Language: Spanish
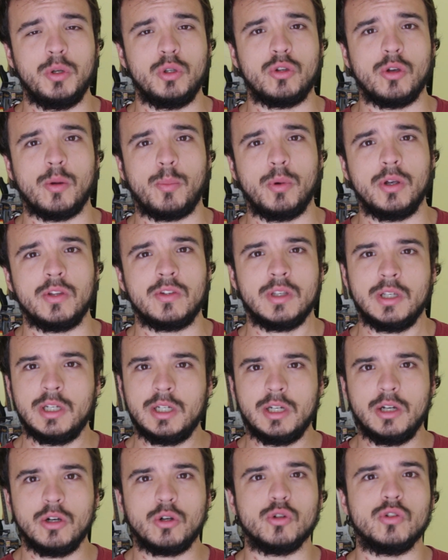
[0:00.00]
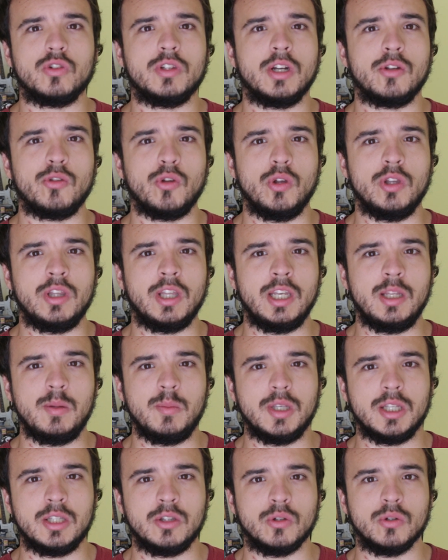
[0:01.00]
minutos después con cierto
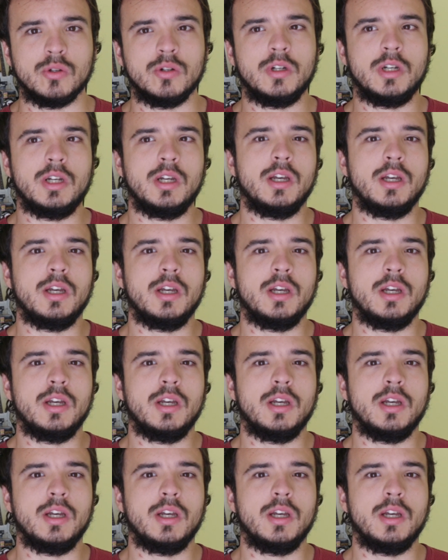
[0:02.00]
detenimiento.